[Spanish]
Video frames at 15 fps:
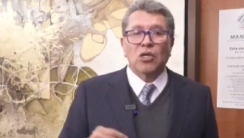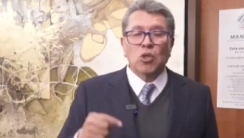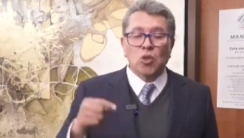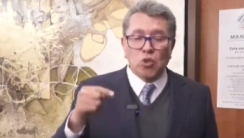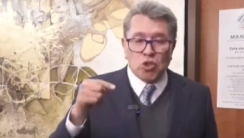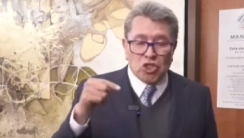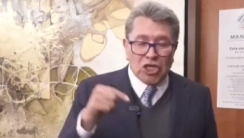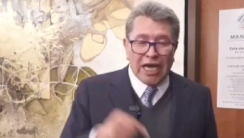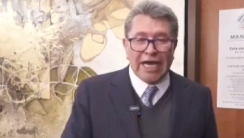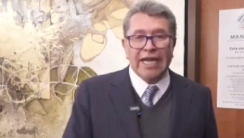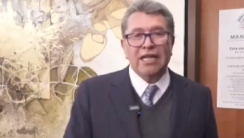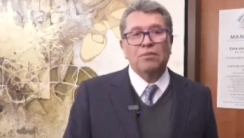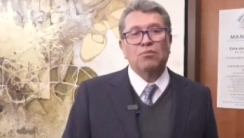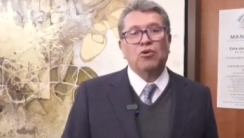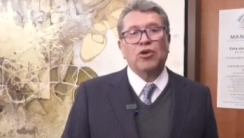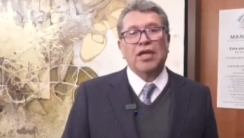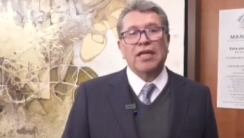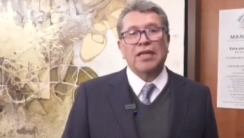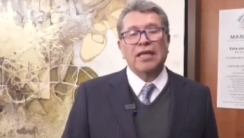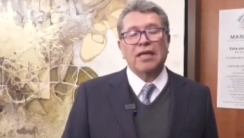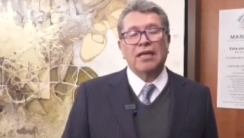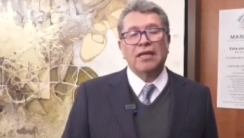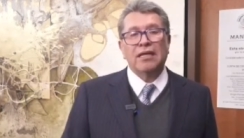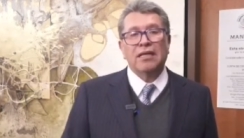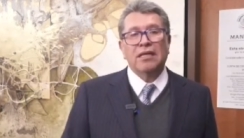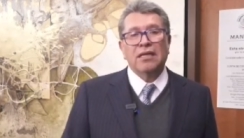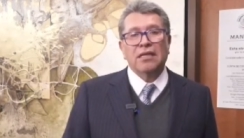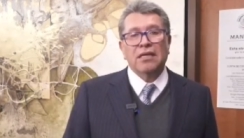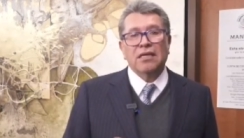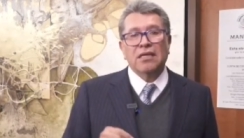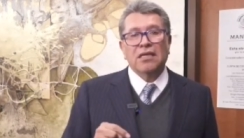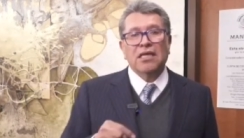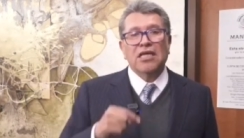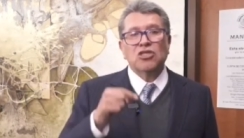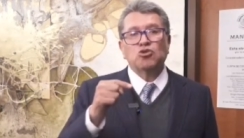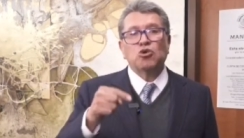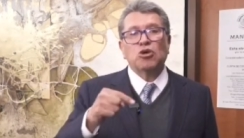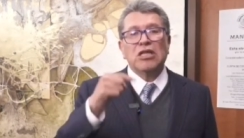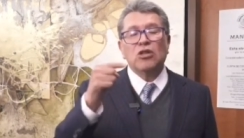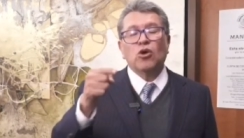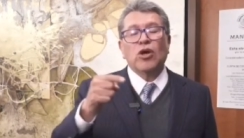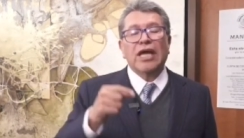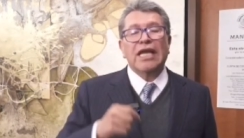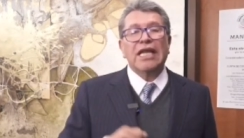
luchar en Morena y eso es lo